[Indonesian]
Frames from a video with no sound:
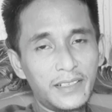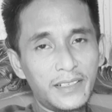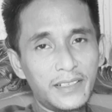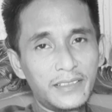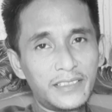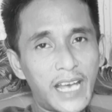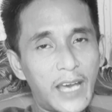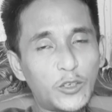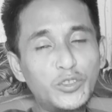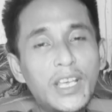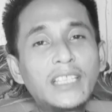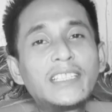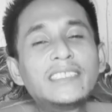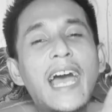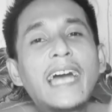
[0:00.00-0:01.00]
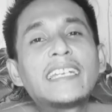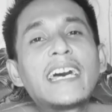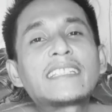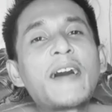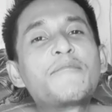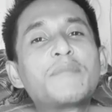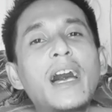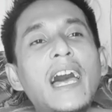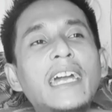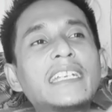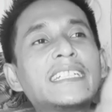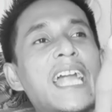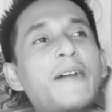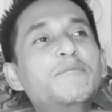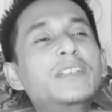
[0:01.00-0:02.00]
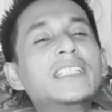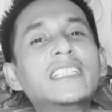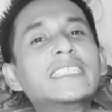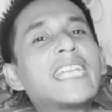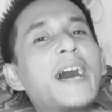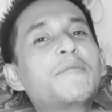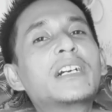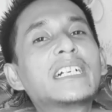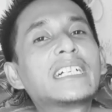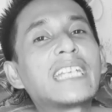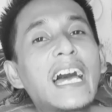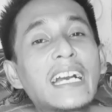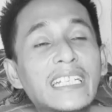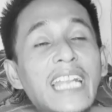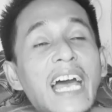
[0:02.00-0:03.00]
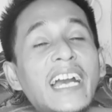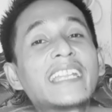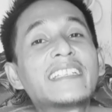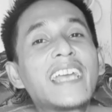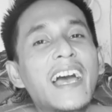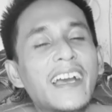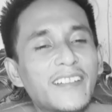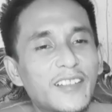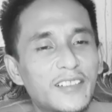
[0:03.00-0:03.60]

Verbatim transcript: Seharusnya tidak ada tambahan Nabi tidak menggerak-gerakannya.